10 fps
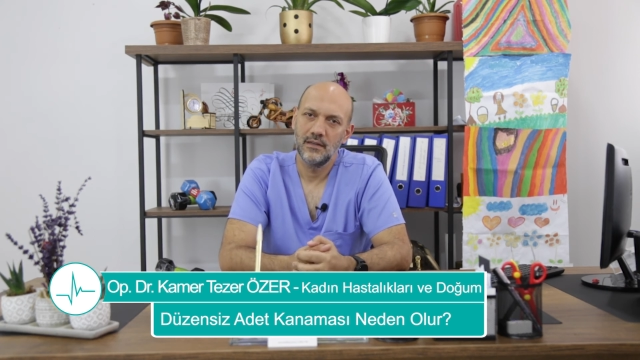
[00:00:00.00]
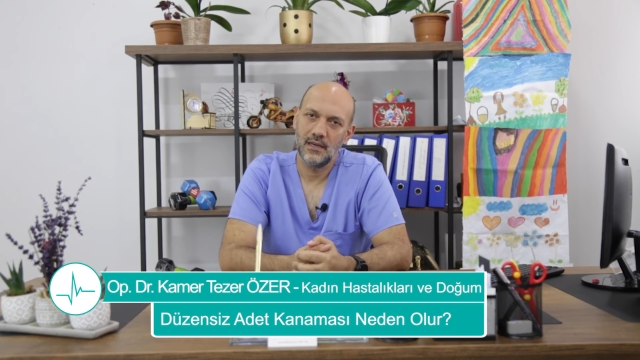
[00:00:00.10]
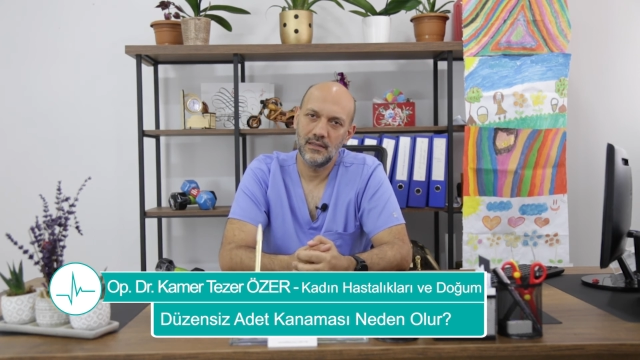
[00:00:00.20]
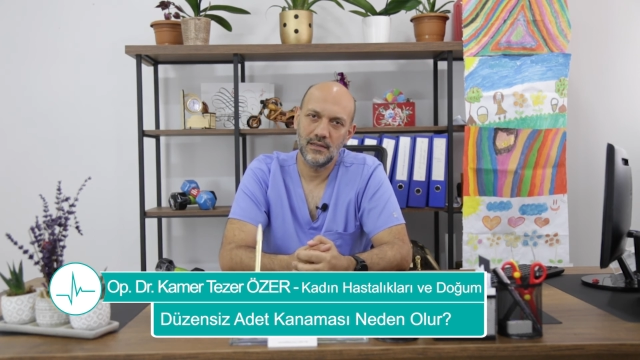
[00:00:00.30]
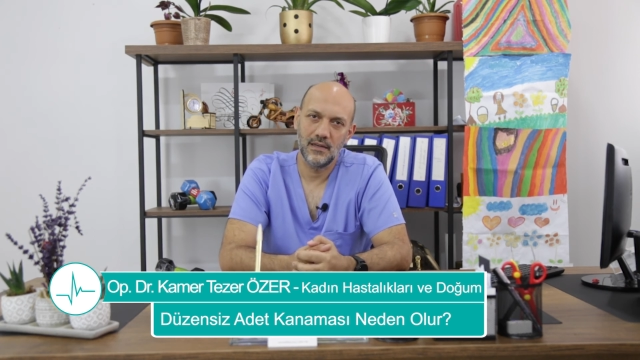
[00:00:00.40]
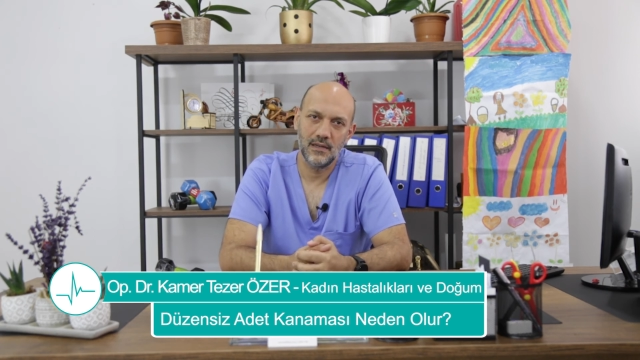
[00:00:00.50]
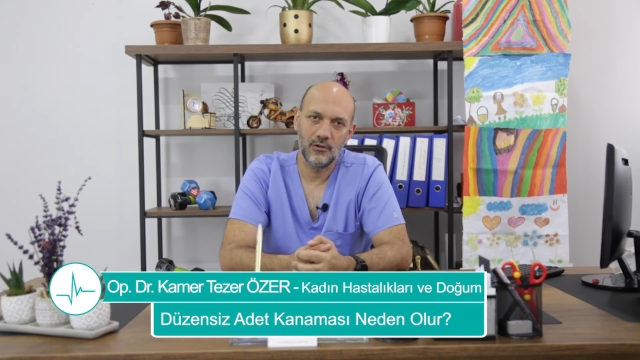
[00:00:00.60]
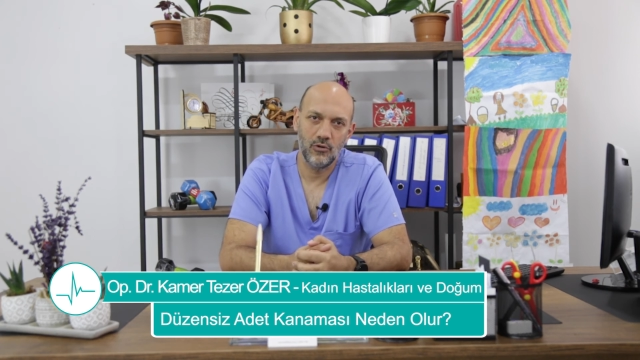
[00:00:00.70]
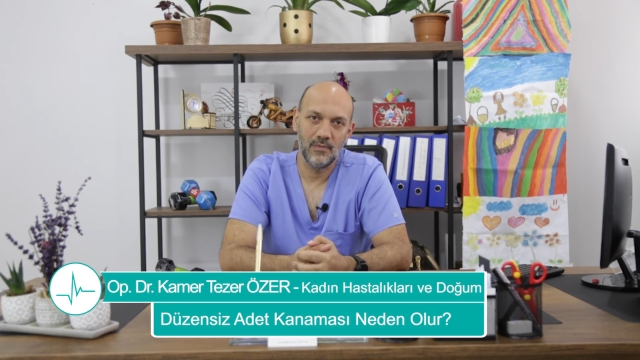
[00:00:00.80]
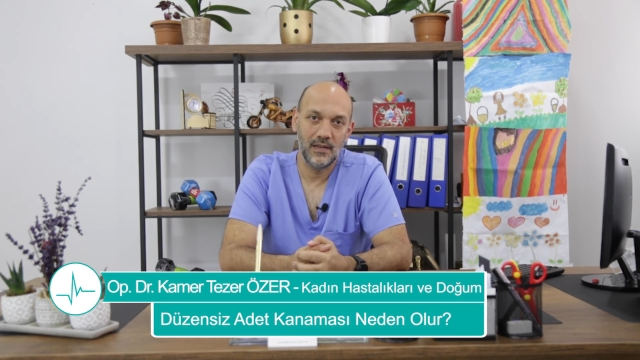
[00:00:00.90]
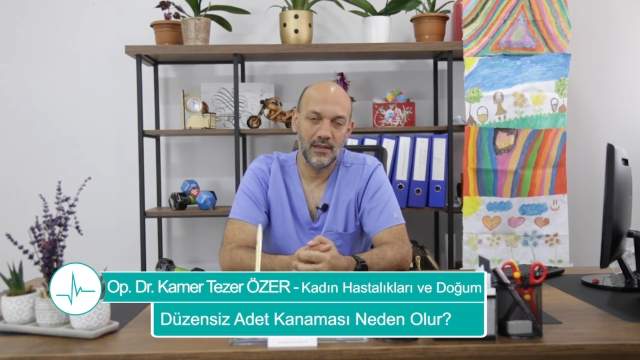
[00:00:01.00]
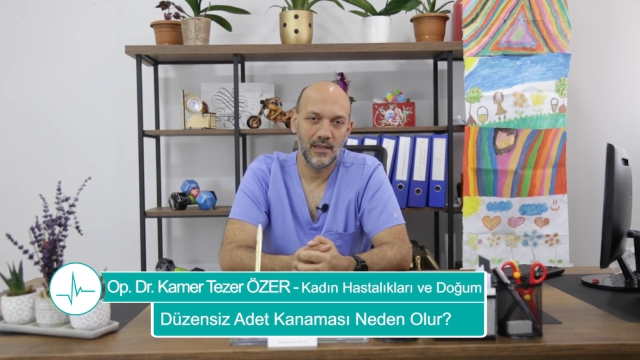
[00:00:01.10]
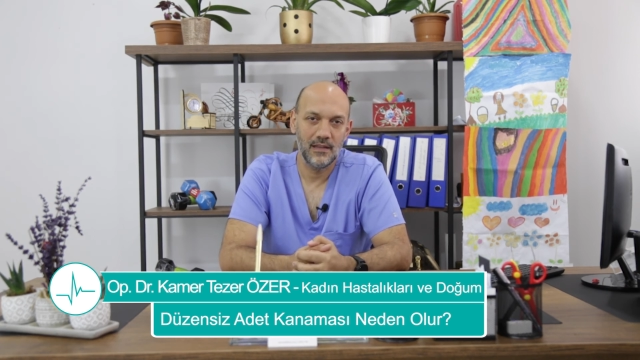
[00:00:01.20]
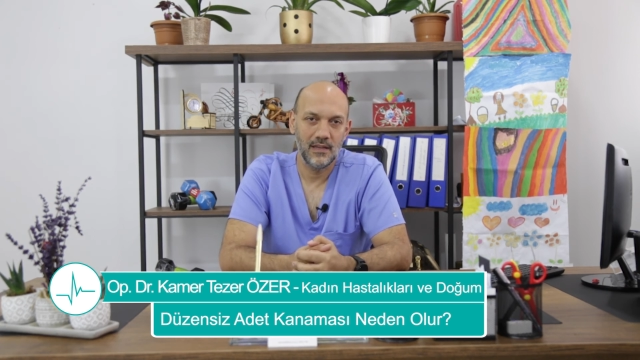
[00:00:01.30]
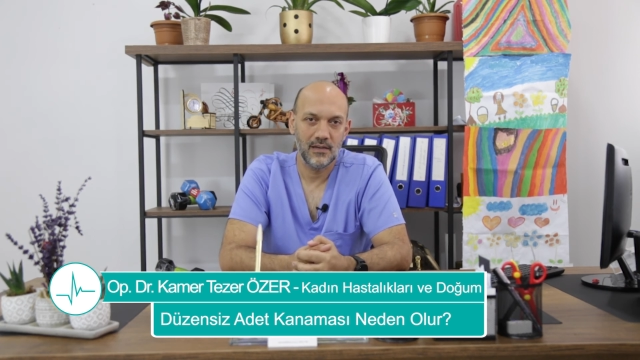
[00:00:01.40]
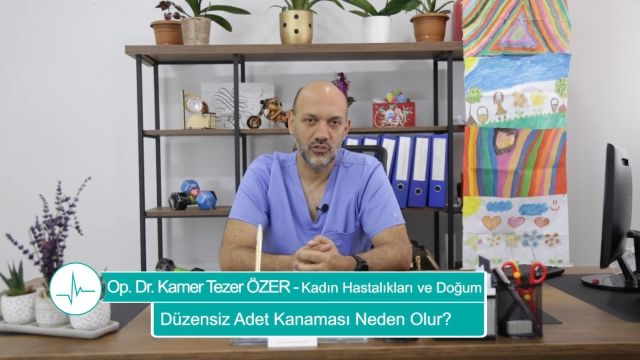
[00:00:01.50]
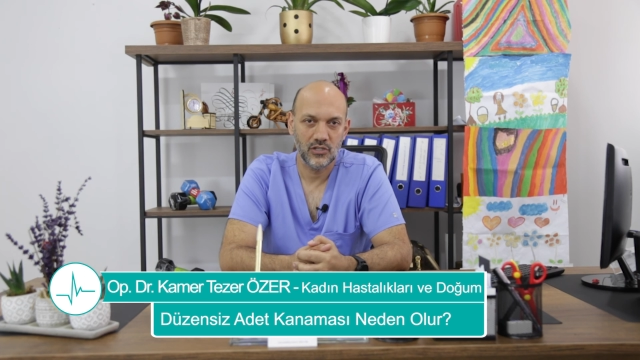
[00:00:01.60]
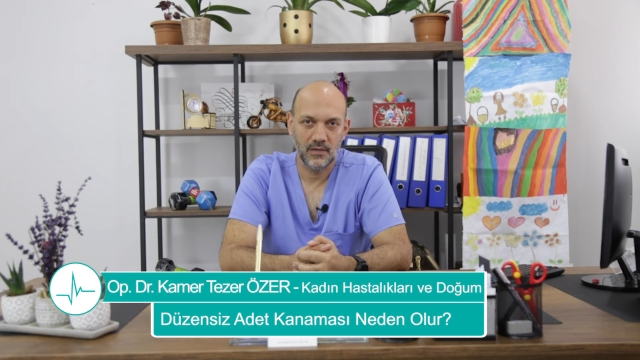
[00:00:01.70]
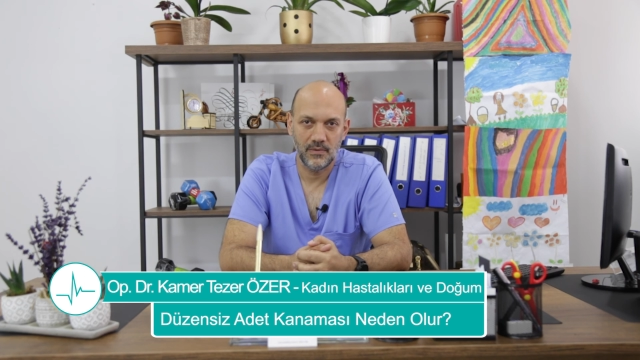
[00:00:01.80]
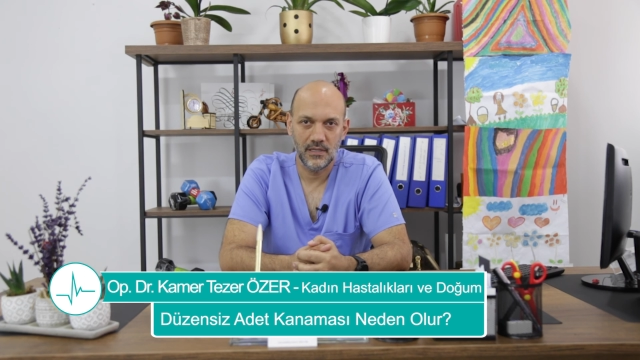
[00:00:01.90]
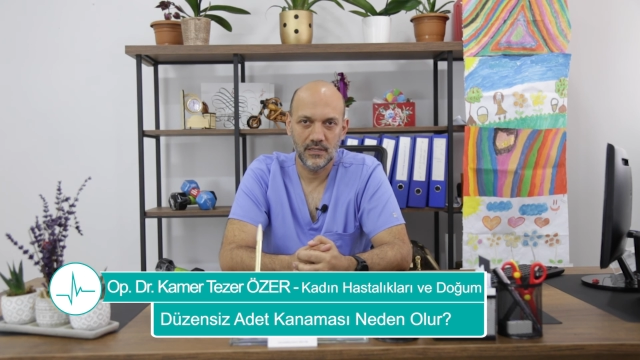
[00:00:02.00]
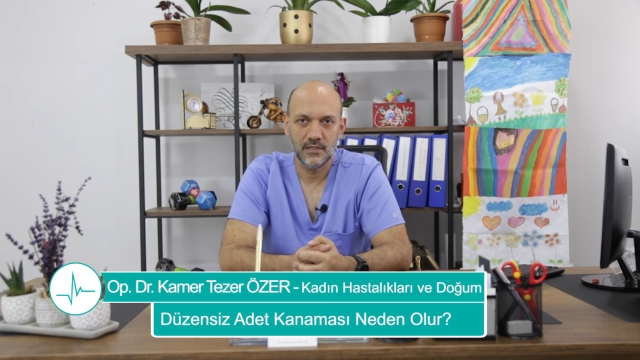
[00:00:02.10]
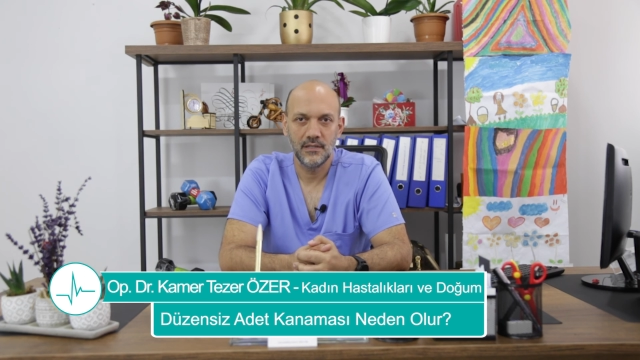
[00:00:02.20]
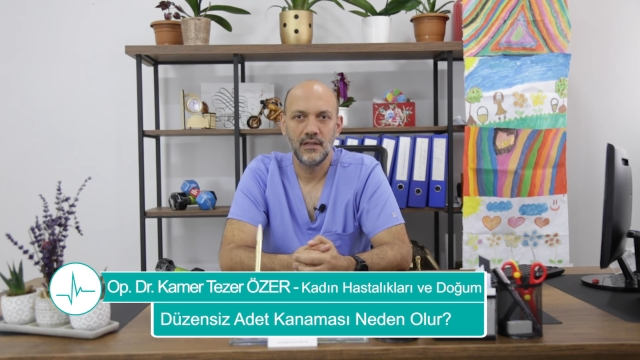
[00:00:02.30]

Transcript: Nadiren anormal nedenler çıkabilir.